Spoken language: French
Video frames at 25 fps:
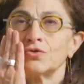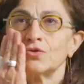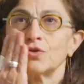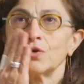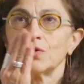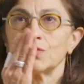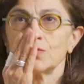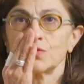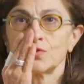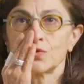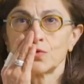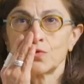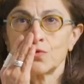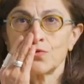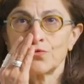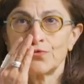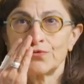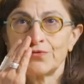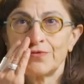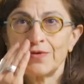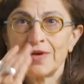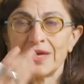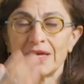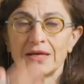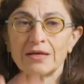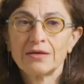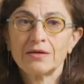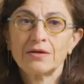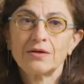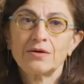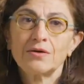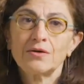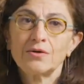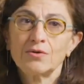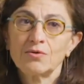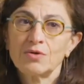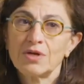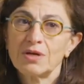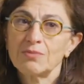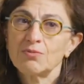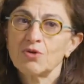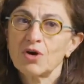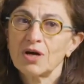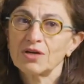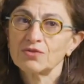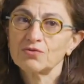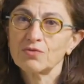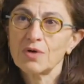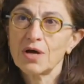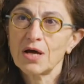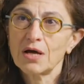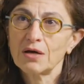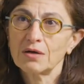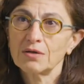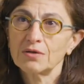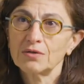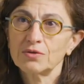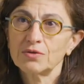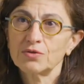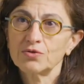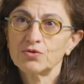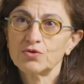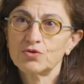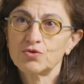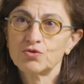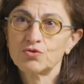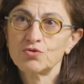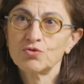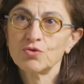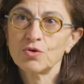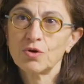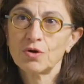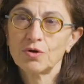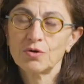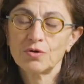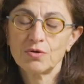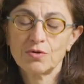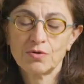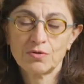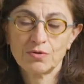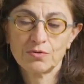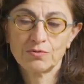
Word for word: dans ce qu'on fait euh, au laboratoire, sur